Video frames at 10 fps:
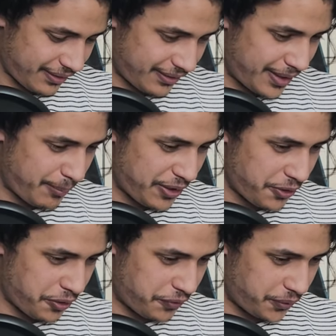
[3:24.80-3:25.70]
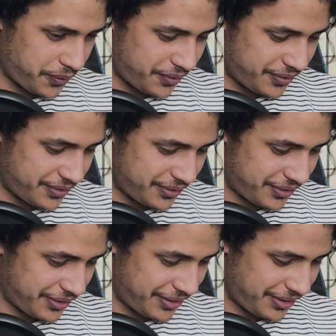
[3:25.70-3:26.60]
لما يوفو
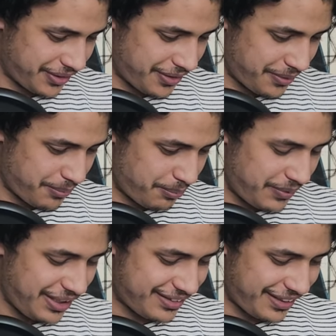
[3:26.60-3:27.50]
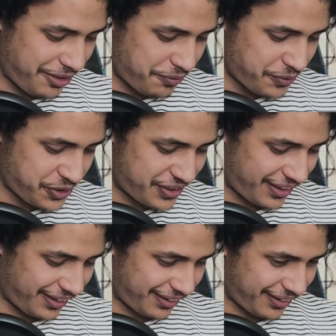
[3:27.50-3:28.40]
مية ألف
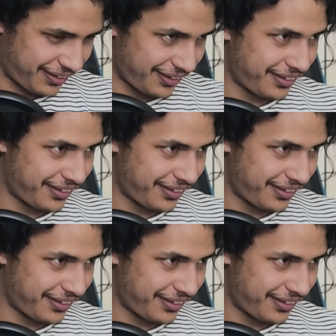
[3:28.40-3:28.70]
مشترك